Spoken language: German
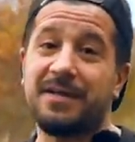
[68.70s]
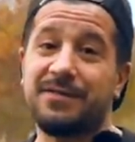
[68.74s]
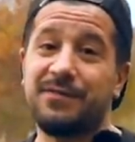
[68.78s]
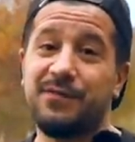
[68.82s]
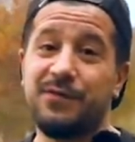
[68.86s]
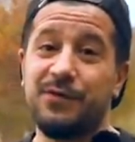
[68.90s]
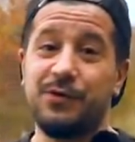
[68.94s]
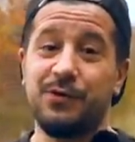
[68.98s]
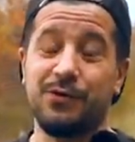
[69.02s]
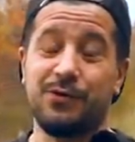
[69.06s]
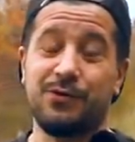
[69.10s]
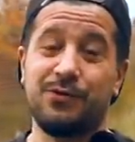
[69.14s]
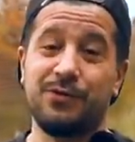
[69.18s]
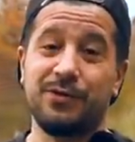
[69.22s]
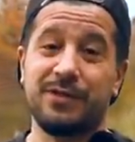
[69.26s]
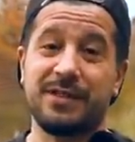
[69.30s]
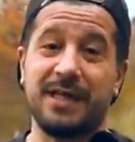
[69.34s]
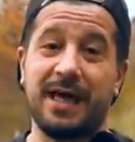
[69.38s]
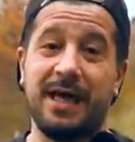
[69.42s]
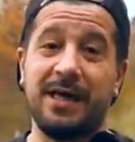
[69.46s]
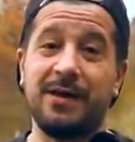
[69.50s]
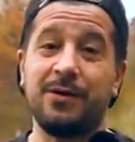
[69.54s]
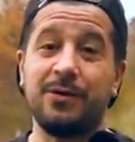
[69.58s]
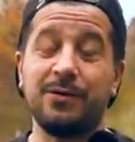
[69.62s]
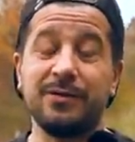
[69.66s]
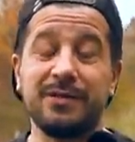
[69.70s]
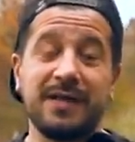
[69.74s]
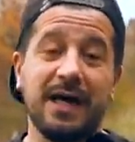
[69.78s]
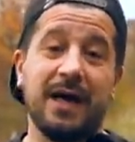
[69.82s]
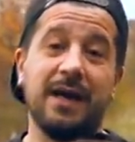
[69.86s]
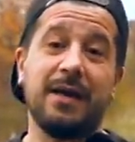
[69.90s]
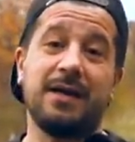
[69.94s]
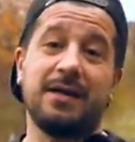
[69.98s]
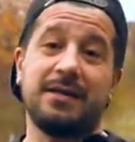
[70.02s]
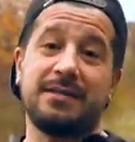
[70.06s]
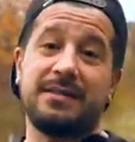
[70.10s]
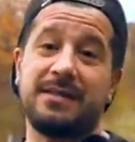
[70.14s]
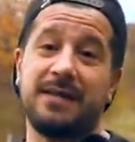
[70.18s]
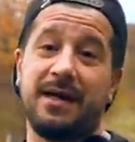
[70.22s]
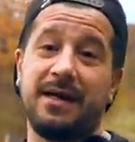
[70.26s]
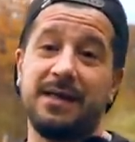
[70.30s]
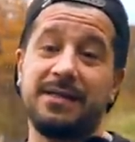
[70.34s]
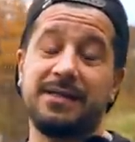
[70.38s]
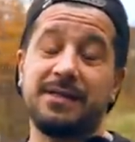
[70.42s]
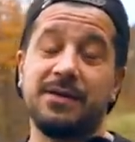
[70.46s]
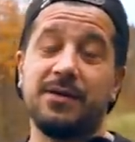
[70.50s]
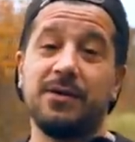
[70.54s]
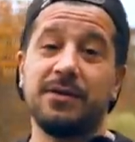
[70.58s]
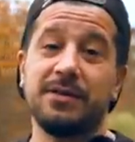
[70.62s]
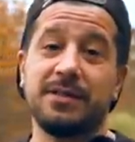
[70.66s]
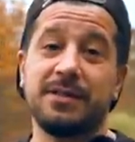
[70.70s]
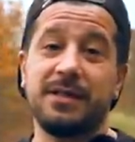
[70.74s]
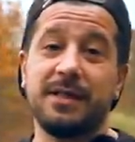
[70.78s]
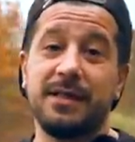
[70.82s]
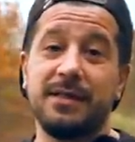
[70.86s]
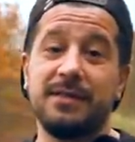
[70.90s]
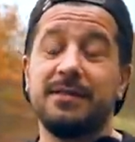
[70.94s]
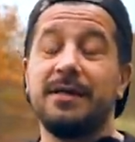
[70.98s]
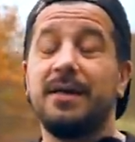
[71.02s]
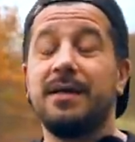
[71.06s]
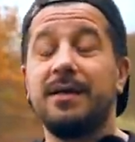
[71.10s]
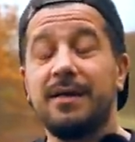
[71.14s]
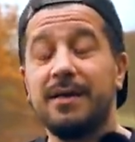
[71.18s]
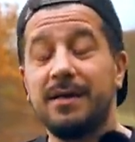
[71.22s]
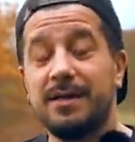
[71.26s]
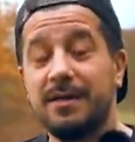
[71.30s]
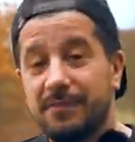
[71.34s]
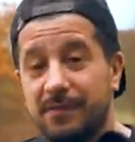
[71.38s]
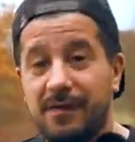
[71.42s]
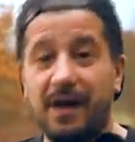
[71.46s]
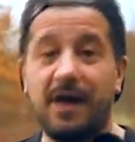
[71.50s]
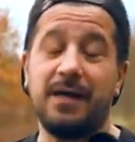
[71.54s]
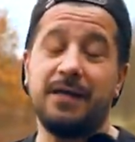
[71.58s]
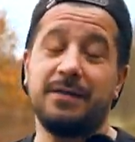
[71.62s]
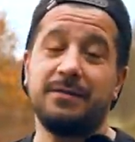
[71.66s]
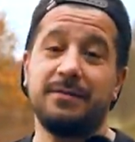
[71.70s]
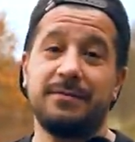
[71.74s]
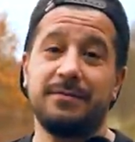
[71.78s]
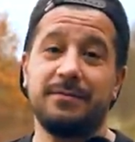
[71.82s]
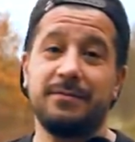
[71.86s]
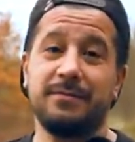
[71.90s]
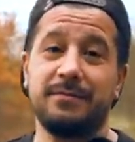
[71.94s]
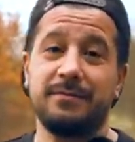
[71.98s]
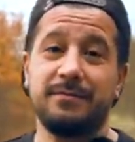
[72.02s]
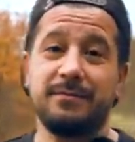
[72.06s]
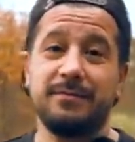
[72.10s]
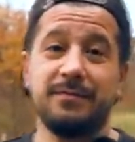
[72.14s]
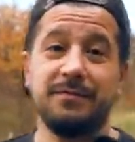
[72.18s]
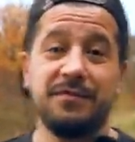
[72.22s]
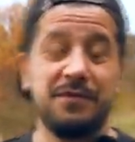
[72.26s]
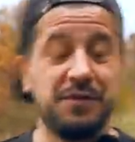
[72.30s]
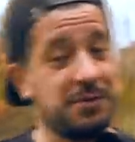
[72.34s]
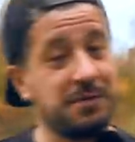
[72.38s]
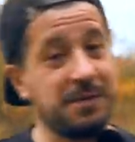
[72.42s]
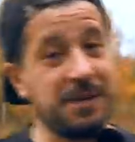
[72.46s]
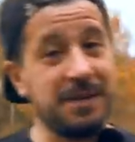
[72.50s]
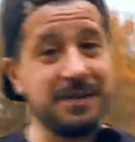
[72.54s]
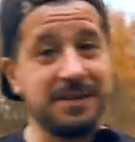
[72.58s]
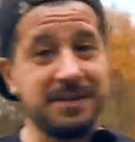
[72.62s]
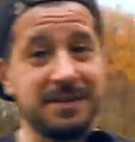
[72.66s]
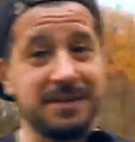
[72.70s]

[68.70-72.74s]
das Video kurz an und danach zeige ich euch den Wagen. Viel Spaß.